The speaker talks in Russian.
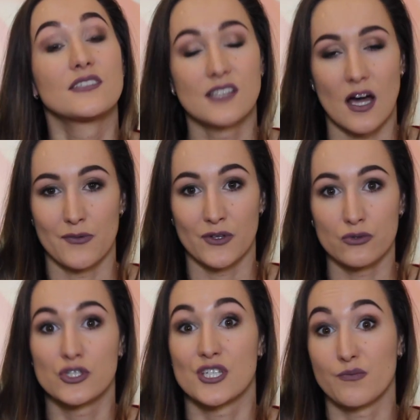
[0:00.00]
Самый
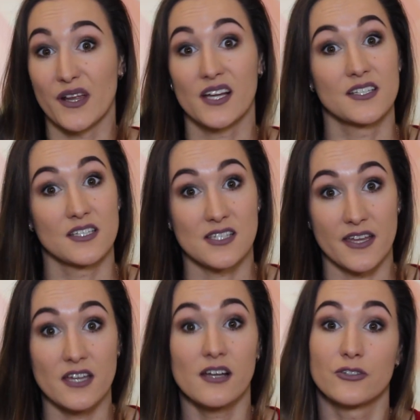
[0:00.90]
лучший
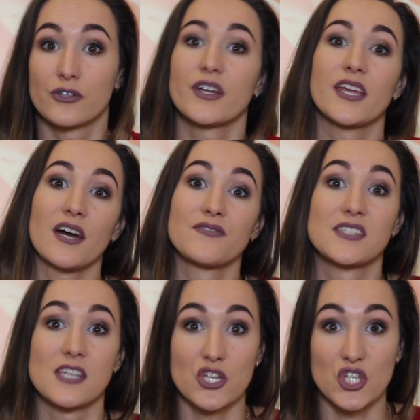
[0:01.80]
спрей-кондиционер, который я
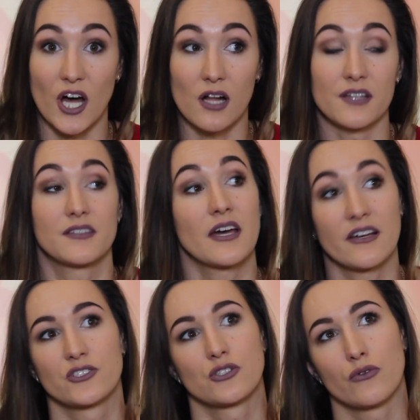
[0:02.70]
встречала.
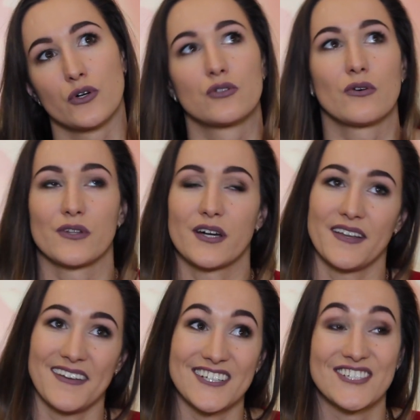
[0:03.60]
Да, стоит он,
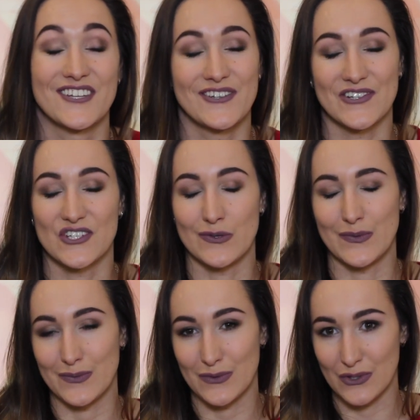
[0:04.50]
конечно, не очень